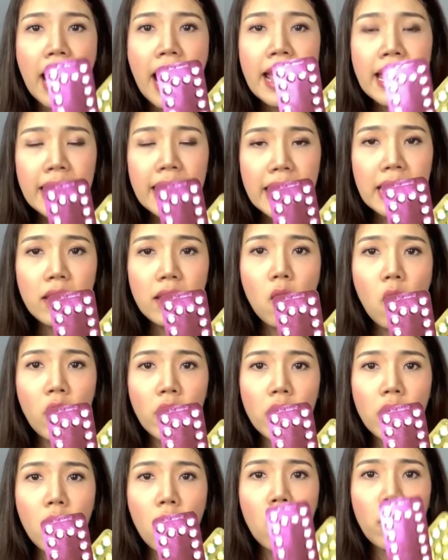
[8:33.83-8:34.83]
ให้กิน
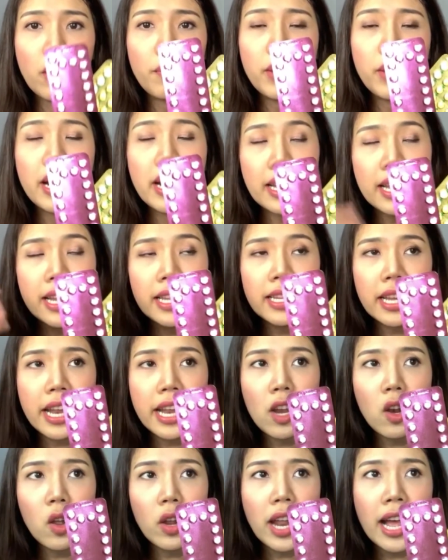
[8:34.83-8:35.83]
ก่อนนอนเพื่อที่จะ
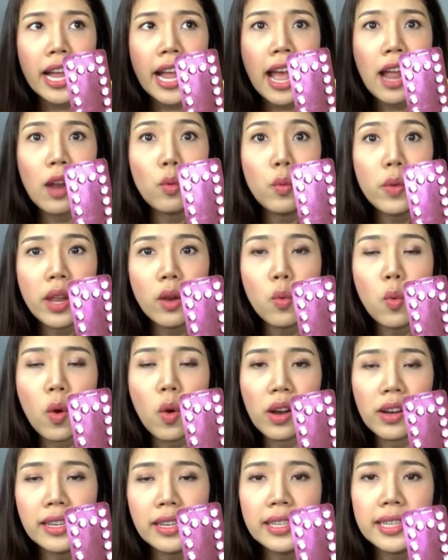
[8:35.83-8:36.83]
ได้ลดอาการเวียน
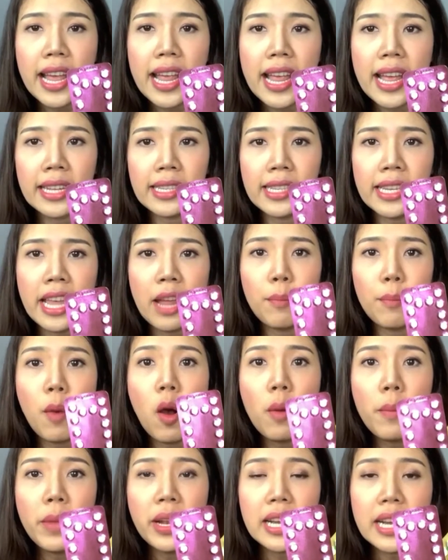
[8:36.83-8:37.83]
หัวขึ้นไส้อาเจียน
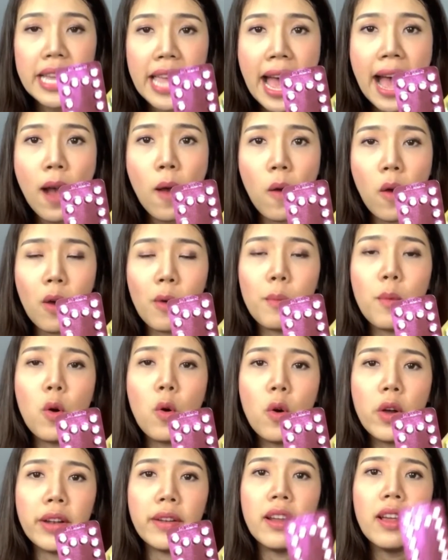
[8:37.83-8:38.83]
เพราะมันคือยาฮอร์
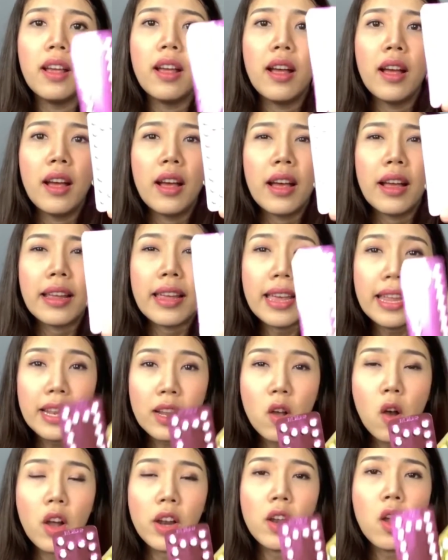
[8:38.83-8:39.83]
โมนกิ
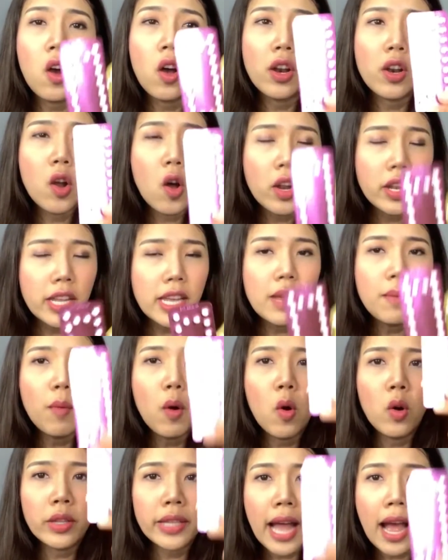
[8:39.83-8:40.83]
นก่อนนอนนอนกี่
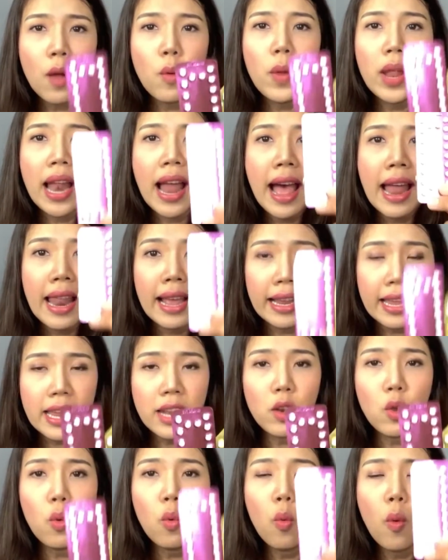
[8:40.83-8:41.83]
โมงตั้งเวลาและ
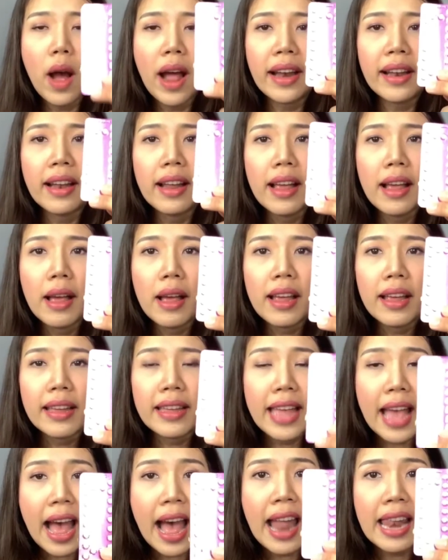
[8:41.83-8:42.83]
กินทุกวัน
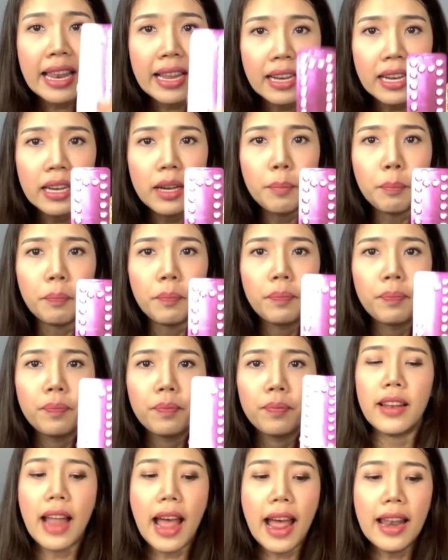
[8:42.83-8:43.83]
อย่าลืม
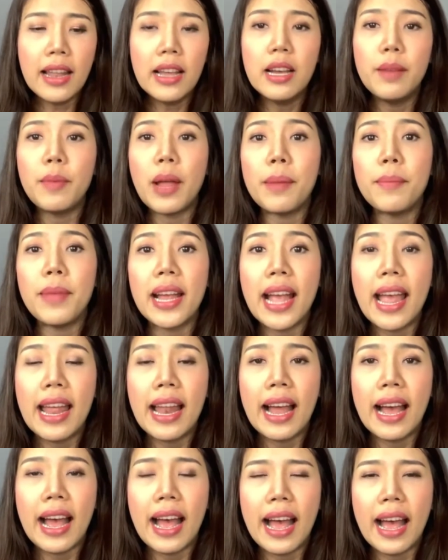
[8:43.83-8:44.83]
ถ้าลืมทำยังไง
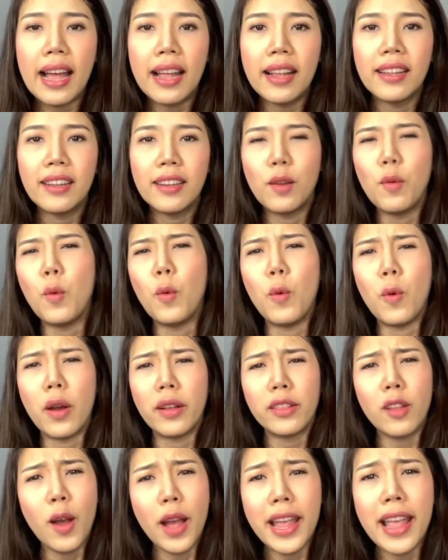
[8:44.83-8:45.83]
ล่ะคะโห
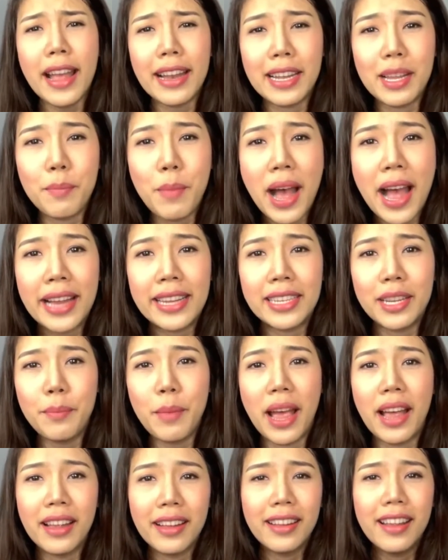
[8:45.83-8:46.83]
ต้องให้อธิบาย
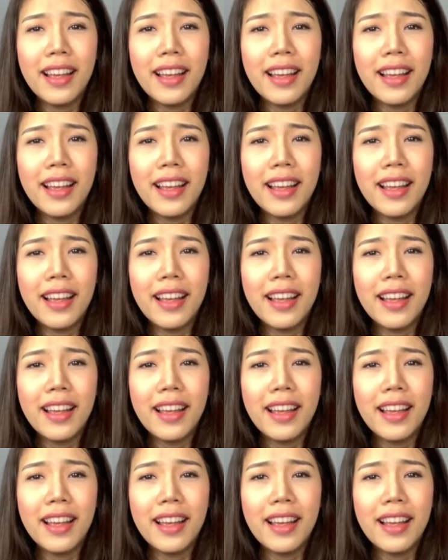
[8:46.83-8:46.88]
ใช่ไหม